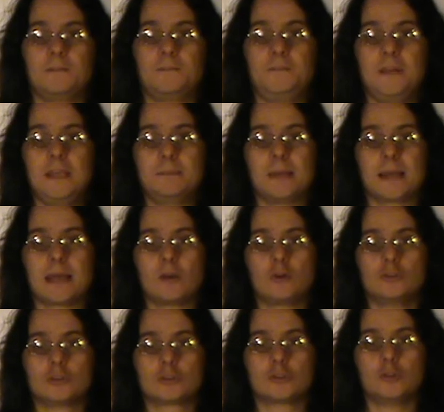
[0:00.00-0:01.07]
Film che
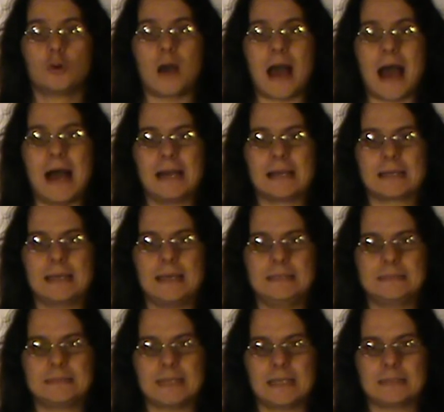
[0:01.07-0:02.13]
conoscono anche i
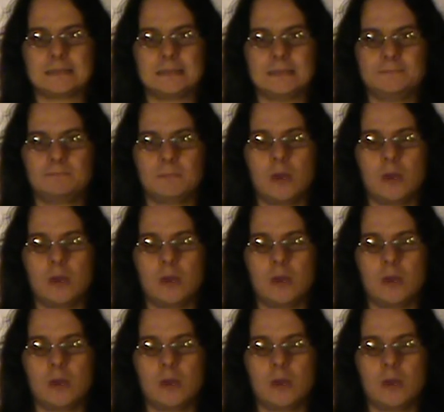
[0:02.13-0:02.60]
sassi.